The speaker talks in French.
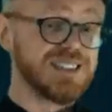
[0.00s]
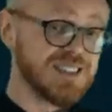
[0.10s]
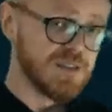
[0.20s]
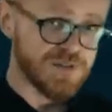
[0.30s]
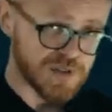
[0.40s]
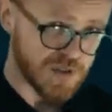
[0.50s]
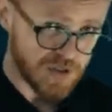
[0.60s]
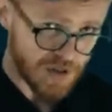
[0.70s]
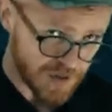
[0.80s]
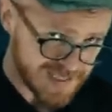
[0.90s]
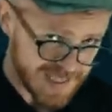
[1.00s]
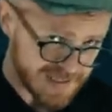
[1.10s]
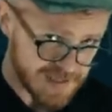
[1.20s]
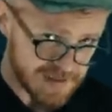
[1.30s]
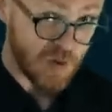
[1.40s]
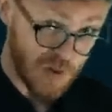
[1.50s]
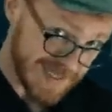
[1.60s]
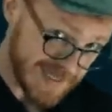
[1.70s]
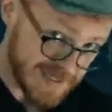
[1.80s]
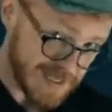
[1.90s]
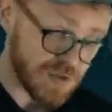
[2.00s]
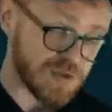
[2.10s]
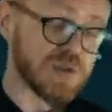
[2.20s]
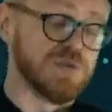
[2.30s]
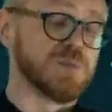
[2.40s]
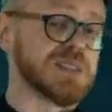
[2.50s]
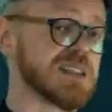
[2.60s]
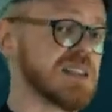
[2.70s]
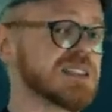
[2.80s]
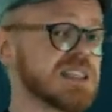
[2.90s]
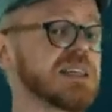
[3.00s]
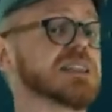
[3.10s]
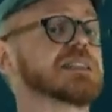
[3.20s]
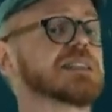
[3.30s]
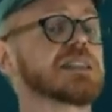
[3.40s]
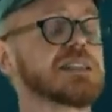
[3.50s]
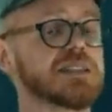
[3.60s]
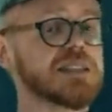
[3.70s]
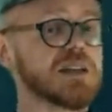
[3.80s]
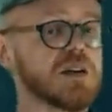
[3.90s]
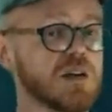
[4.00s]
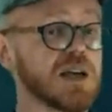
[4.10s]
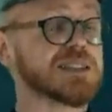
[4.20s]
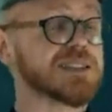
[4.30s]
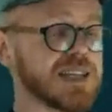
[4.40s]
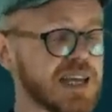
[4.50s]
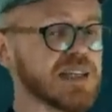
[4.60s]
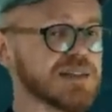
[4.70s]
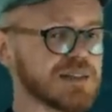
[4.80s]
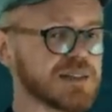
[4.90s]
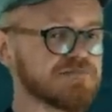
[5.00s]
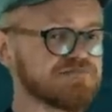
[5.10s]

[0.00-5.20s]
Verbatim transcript: 1994 dans la très sérieuse revue spécialisée Statistical Science.